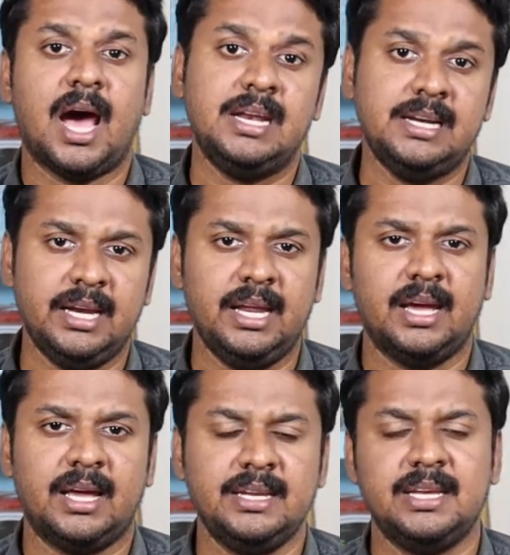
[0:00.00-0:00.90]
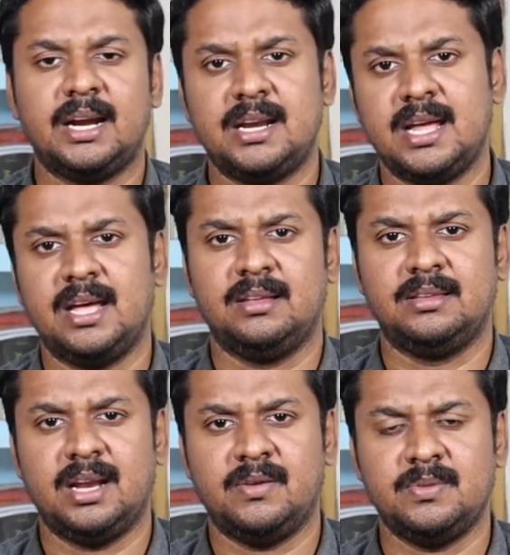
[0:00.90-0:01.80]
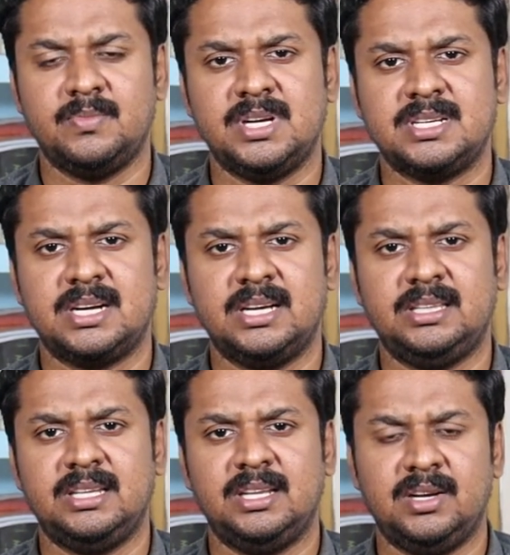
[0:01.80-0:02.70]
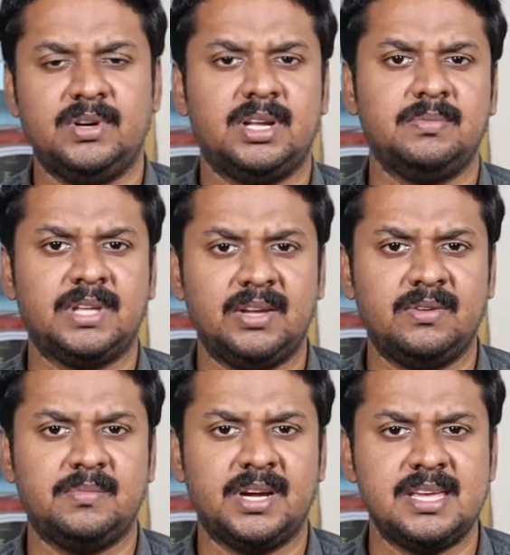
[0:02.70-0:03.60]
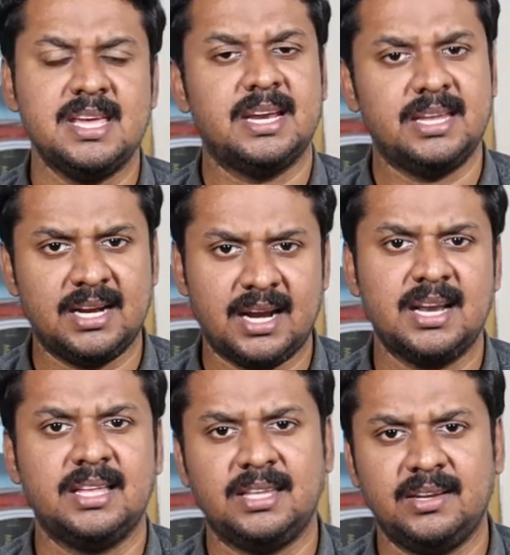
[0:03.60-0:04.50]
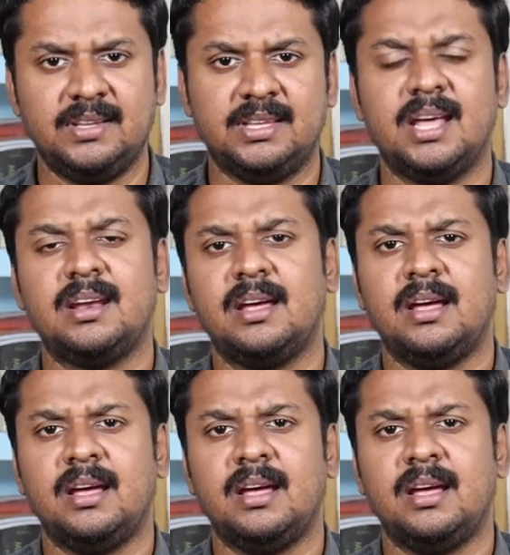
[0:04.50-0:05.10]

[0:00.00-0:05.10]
அன்றே அறிஞர் அண்ணா திராவிட முன்னேற்றக் கழகத்தின் நிறுவனரும் தலைவருமாகிய அறிஞர் அண்ணா தெரிவித்தார்